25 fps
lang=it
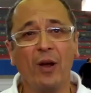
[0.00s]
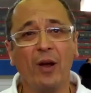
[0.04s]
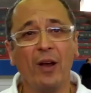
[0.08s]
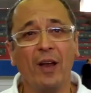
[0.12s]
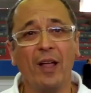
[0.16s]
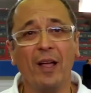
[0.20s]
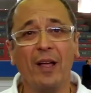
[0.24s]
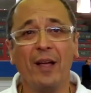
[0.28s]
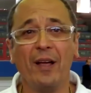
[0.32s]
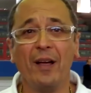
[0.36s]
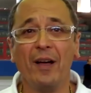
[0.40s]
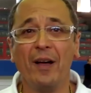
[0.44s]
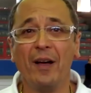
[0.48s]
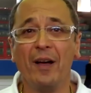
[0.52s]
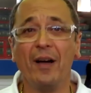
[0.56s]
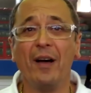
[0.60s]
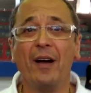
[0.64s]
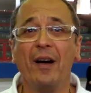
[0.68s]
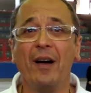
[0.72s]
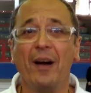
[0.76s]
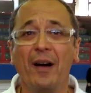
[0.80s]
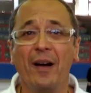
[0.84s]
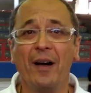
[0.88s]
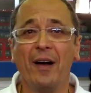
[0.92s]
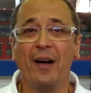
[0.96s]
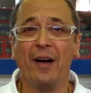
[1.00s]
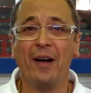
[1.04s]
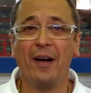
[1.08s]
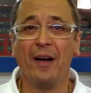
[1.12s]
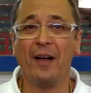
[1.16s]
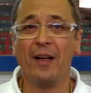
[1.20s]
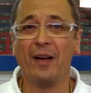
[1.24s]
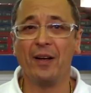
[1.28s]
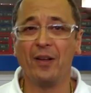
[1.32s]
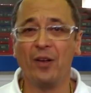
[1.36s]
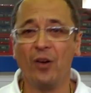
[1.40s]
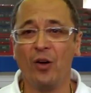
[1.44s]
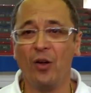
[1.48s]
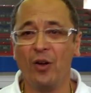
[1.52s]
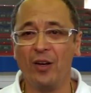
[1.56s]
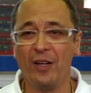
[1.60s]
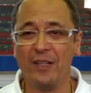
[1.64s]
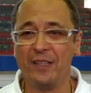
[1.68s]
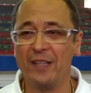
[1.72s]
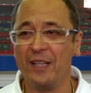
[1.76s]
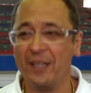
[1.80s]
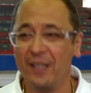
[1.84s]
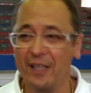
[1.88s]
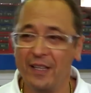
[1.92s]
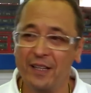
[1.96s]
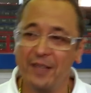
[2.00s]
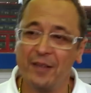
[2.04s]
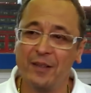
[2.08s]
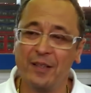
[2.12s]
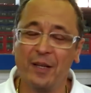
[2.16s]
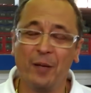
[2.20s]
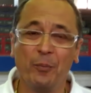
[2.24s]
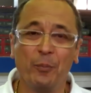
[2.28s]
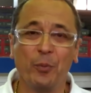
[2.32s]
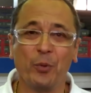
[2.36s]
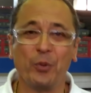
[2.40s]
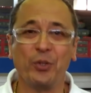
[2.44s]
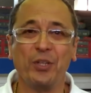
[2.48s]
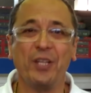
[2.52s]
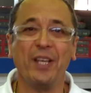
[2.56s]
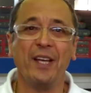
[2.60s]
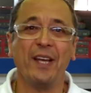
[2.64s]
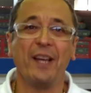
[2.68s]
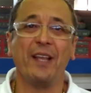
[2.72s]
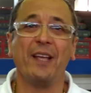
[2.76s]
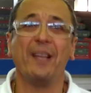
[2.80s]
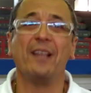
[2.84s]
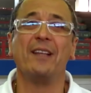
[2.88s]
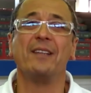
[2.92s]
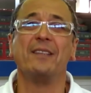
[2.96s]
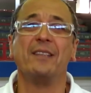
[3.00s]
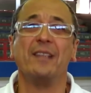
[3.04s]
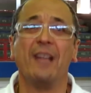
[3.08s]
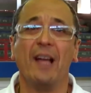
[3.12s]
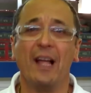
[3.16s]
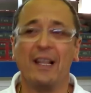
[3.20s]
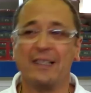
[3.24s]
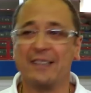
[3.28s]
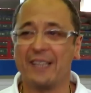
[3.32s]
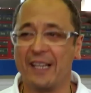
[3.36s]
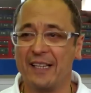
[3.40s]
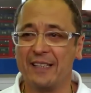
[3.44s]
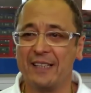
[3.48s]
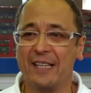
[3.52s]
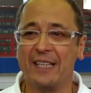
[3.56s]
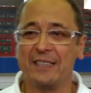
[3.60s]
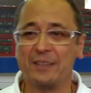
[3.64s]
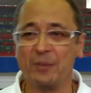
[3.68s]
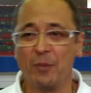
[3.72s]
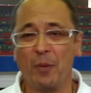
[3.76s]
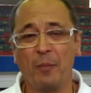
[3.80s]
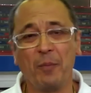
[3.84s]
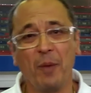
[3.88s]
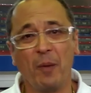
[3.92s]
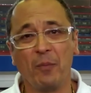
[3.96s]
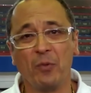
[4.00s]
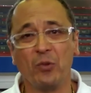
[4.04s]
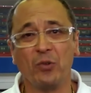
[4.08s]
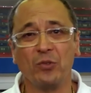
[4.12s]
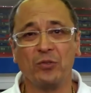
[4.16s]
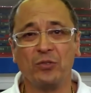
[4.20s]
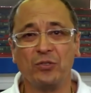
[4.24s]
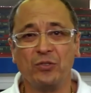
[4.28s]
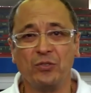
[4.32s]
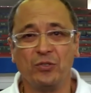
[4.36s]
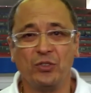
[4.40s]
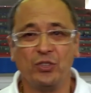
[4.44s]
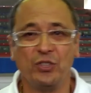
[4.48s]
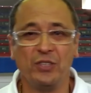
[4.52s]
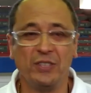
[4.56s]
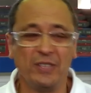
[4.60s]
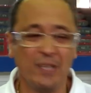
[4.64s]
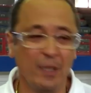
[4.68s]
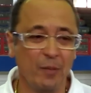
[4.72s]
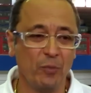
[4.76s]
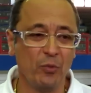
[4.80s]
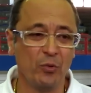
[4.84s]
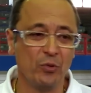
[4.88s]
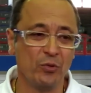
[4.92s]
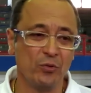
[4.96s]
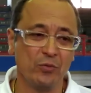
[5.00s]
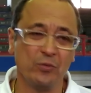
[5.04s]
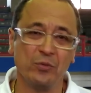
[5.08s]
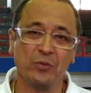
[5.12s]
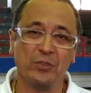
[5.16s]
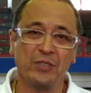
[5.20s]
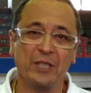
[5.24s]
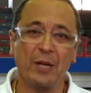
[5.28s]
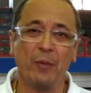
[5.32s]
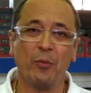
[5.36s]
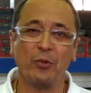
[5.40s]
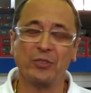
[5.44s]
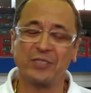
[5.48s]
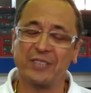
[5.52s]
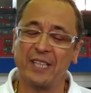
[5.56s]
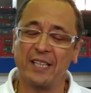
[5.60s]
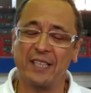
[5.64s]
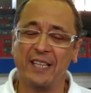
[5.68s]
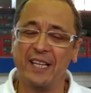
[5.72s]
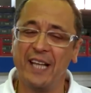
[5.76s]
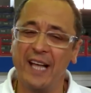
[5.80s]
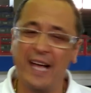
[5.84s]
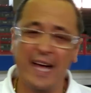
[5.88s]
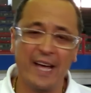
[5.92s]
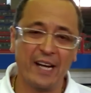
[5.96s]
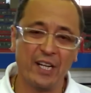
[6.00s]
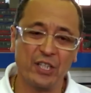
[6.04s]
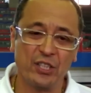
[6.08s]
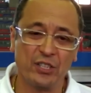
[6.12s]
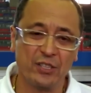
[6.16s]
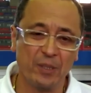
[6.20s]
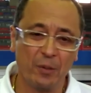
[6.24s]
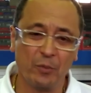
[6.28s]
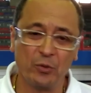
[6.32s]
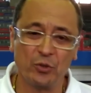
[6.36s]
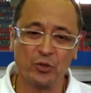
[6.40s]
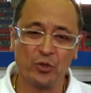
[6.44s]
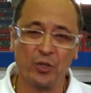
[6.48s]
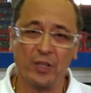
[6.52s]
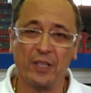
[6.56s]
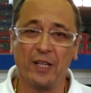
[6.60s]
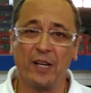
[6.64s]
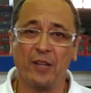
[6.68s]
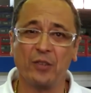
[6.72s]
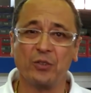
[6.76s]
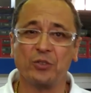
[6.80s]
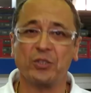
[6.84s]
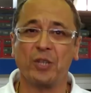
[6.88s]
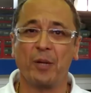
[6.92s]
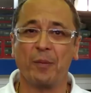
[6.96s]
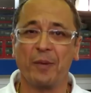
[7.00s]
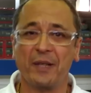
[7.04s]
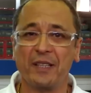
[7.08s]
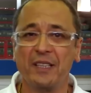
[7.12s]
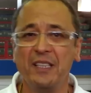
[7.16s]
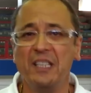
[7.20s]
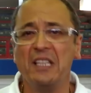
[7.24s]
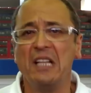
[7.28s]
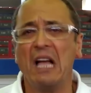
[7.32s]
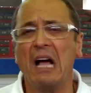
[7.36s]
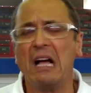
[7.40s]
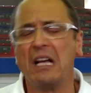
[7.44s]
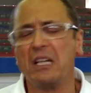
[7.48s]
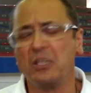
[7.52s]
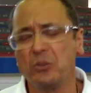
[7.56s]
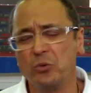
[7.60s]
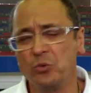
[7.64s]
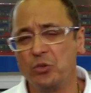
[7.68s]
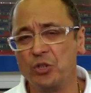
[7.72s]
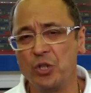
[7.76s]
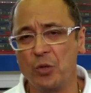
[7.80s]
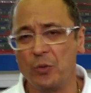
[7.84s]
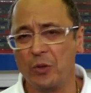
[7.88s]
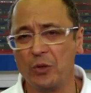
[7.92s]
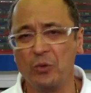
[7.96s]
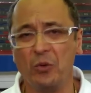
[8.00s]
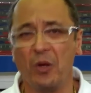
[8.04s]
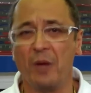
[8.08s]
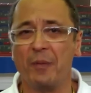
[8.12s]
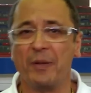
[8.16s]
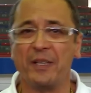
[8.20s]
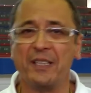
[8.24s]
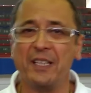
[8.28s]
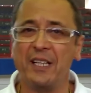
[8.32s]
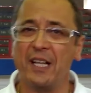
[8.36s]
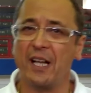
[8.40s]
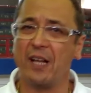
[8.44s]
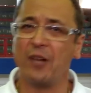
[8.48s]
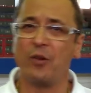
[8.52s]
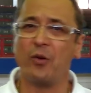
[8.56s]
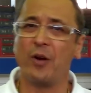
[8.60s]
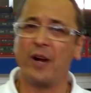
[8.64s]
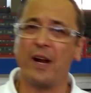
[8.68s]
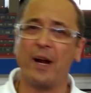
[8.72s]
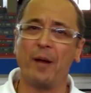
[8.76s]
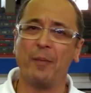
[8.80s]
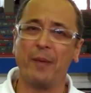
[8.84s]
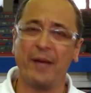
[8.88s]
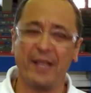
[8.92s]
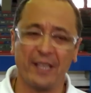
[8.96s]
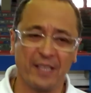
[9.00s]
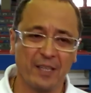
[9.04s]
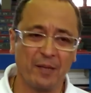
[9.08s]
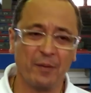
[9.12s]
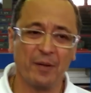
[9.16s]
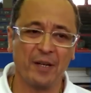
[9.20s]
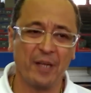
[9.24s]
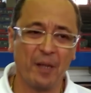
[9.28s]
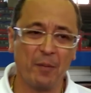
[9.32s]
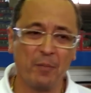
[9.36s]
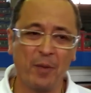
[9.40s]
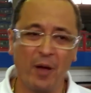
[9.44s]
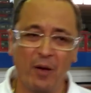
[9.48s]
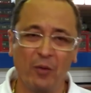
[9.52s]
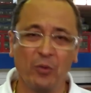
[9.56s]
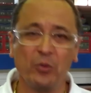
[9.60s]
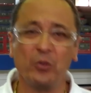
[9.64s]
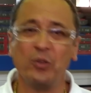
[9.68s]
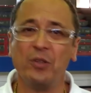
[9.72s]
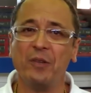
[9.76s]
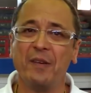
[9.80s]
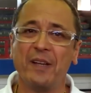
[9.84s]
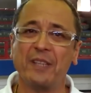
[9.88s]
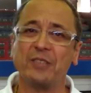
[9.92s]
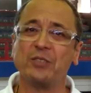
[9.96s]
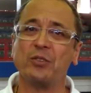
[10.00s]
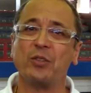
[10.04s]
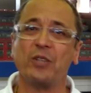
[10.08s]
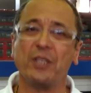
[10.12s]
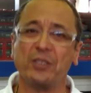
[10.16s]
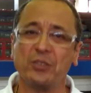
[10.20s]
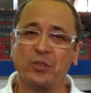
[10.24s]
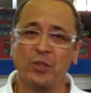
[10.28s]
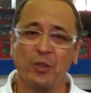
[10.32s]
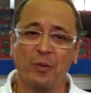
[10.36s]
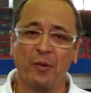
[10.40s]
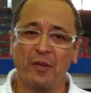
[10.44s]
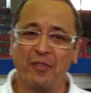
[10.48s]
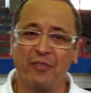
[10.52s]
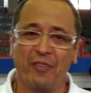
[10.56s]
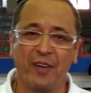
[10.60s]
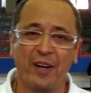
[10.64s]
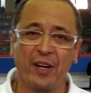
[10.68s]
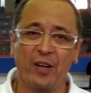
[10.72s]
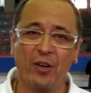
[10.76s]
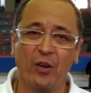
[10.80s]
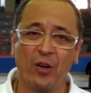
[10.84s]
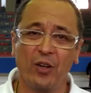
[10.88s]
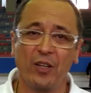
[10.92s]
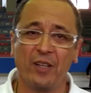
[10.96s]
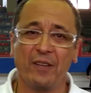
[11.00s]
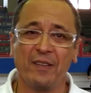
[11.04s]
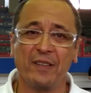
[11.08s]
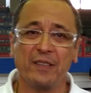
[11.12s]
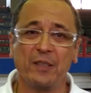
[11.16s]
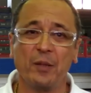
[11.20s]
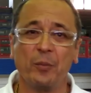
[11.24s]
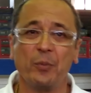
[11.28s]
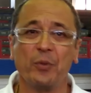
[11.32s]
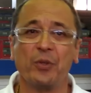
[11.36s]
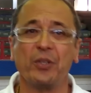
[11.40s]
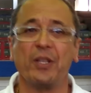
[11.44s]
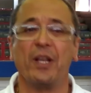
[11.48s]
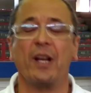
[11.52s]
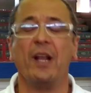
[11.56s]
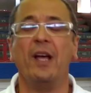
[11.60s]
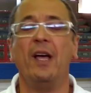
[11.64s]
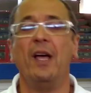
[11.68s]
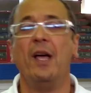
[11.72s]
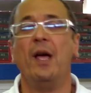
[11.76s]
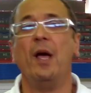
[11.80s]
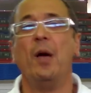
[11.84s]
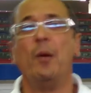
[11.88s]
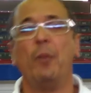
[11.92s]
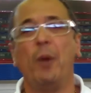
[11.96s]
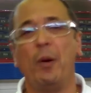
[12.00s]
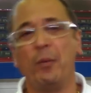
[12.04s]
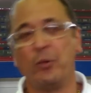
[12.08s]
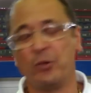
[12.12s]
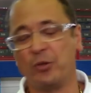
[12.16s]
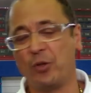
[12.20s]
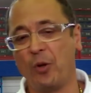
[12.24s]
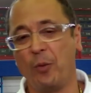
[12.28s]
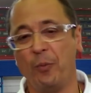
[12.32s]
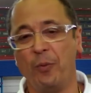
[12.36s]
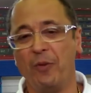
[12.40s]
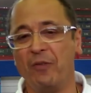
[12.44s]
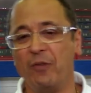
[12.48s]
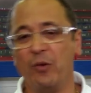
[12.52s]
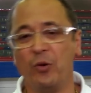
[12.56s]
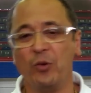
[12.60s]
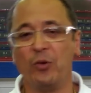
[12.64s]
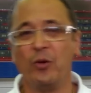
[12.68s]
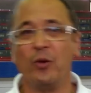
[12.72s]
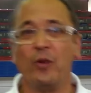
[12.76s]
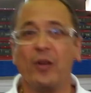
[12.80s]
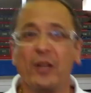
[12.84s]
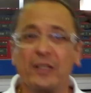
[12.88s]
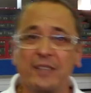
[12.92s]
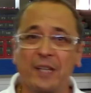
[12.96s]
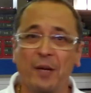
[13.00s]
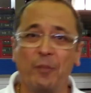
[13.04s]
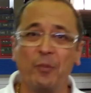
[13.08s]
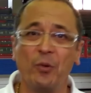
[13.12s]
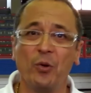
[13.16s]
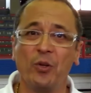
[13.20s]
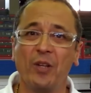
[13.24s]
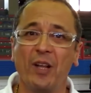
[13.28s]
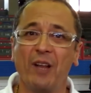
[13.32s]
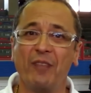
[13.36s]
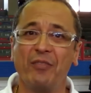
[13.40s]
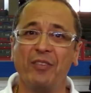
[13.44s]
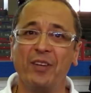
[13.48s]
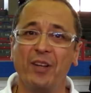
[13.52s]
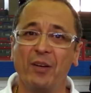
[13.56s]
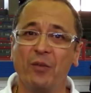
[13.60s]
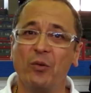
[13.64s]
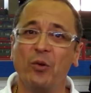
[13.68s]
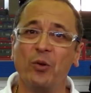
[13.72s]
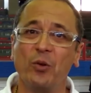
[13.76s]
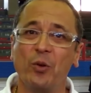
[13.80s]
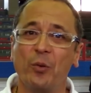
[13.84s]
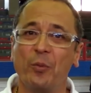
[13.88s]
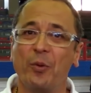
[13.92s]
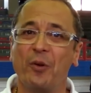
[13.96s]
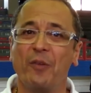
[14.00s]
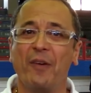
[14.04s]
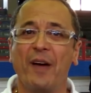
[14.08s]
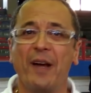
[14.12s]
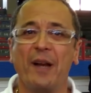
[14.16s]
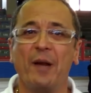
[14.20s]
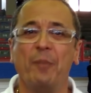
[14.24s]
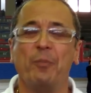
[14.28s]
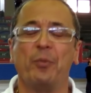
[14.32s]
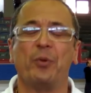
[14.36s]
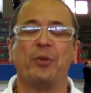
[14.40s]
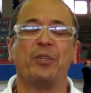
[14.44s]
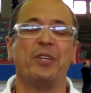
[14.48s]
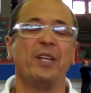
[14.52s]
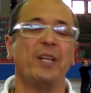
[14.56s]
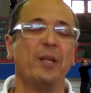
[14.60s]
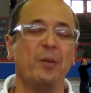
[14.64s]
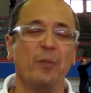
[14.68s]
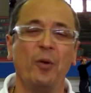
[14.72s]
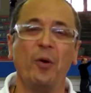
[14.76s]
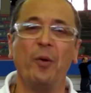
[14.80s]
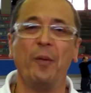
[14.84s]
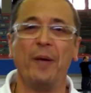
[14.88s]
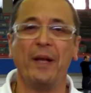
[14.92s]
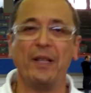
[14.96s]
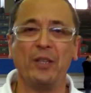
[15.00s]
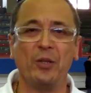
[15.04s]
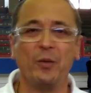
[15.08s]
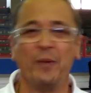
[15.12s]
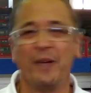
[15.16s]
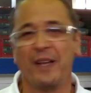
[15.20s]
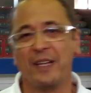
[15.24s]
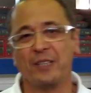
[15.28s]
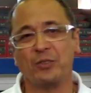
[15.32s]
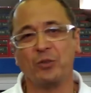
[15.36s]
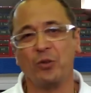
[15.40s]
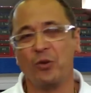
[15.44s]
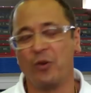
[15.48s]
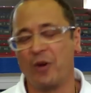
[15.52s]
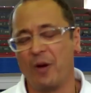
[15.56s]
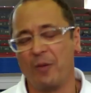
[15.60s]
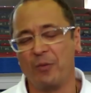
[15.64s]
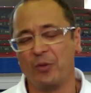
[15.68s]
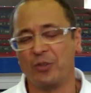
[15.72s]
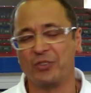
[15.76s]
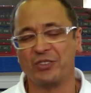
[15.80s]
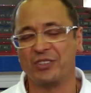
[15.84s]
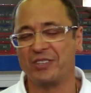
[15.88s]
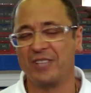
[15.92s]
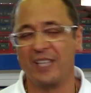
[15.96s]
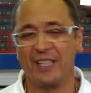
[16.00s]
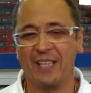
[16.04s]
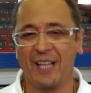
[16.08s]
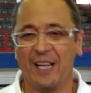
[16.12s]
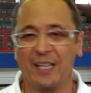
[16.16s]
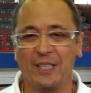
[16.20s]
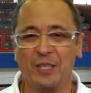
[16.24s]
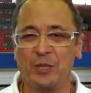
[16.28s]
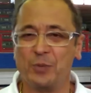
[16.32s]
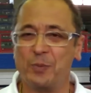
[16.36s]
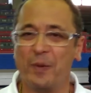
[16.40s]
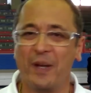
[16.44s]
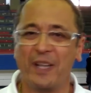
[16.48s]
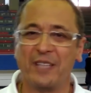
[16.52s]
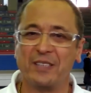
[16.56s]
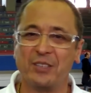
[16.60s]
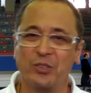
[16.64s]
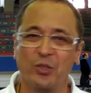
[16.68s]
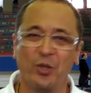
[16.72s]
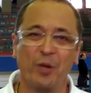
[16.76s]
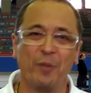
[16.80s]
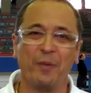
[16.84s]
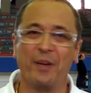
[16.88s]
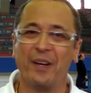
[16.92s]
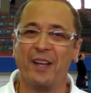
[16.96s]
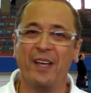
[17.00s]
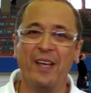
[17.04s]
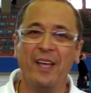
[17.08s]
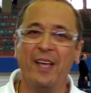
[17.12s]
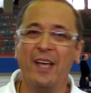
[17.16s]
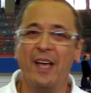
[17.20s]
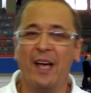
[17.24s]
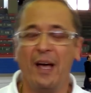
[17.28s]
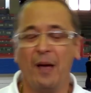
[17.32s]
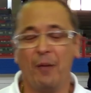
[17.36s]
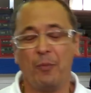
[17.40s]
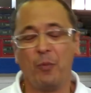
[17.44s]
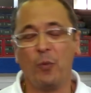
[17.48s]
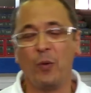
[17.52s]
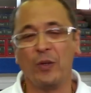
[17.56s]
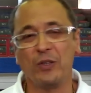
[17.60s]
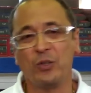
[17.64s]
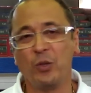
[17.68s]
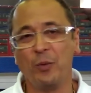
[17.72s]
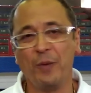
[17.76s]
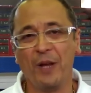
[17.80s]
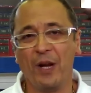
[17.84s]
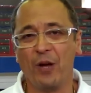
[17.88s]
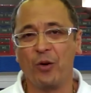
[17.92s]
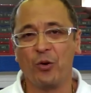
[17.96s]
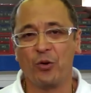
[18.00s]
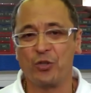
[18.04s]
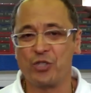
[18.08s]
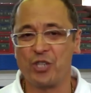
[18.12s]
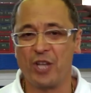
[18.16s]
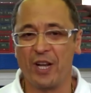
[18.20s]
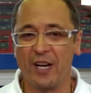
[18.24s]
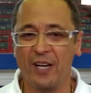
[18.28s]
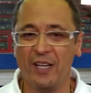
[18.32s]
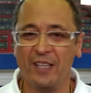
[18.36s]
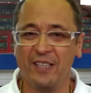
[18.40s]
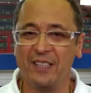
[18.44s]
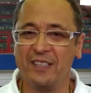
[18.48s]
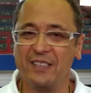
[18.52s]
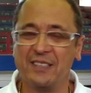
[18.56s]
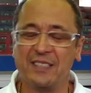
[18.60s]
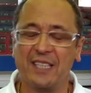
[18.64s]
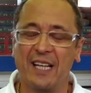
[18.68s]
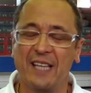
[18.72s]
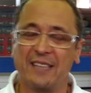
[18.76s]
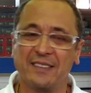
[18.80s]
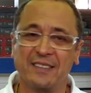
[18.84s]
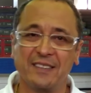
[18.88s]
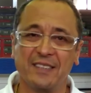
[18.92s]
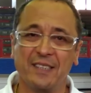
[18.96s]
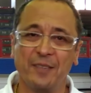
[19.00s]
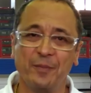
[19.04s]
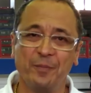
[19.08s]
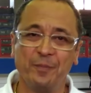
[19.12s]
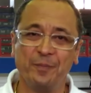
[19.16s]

al, al gol del, del portiere, al trentesimo abbiamo siamo, siamo, stati in gara, ci siamo giocati la nostra partita, anche sul 5-2 la partita ancora era aperta perché abbiamo avuto diverse occasioni per fare il gol davanti al portiere. Poi purtroppo voluto, a tre minuti dalla fine ho voluto provare il portiere di movimento, ma era solo una mossa della disperazione per quantomeno accorciare le distanze.